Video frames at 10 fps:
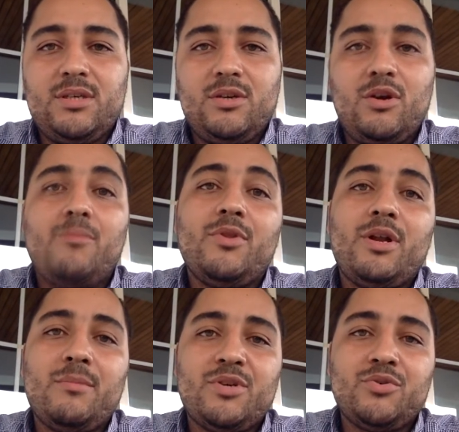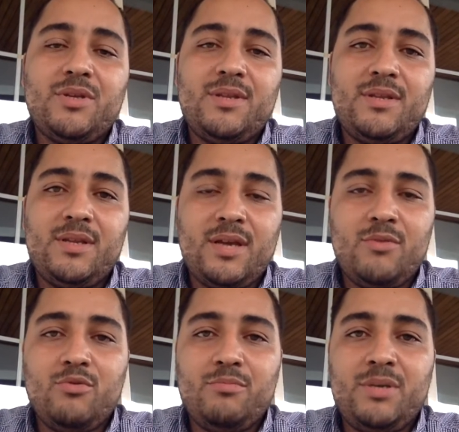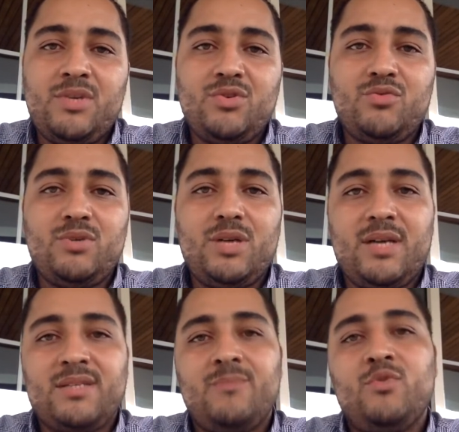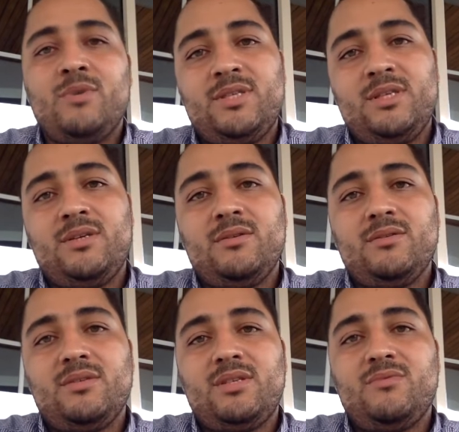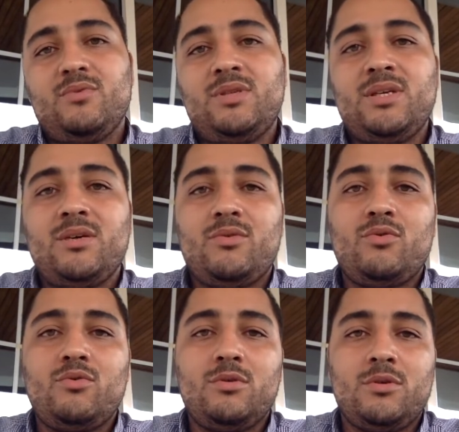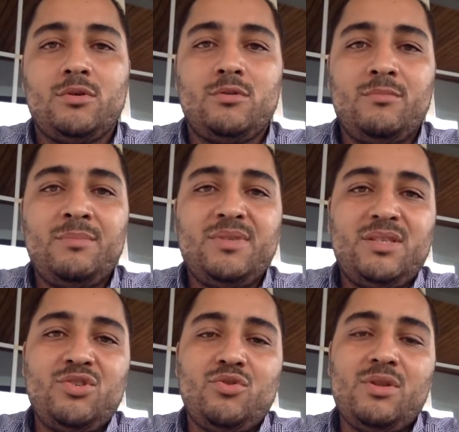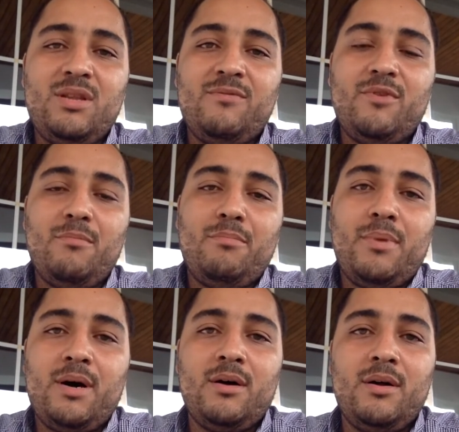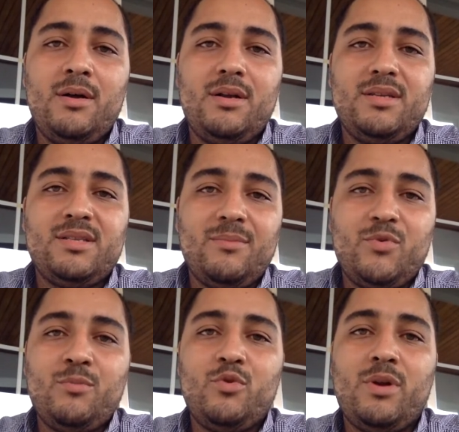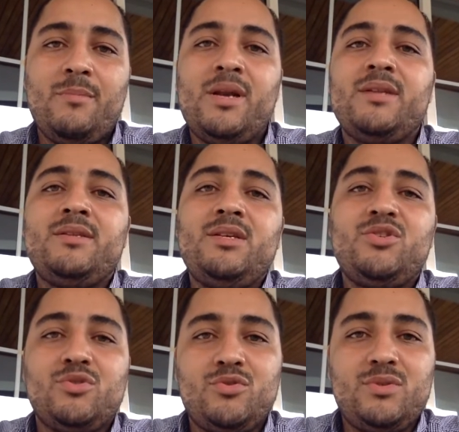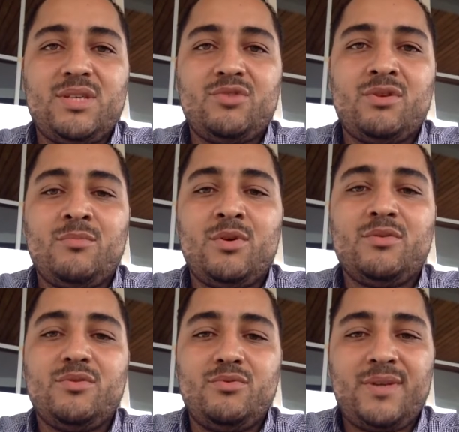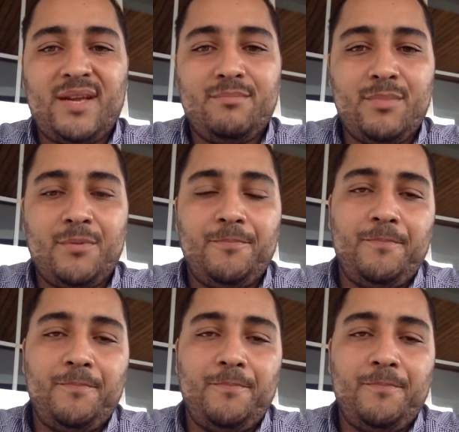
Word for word: Comme dans la majorité des cas de notre pays, je suis asymptomatique. Ce qui veut dire que euh, même si je ne développe pas les symptômes de la maladie, je suis actuellement sous traitement.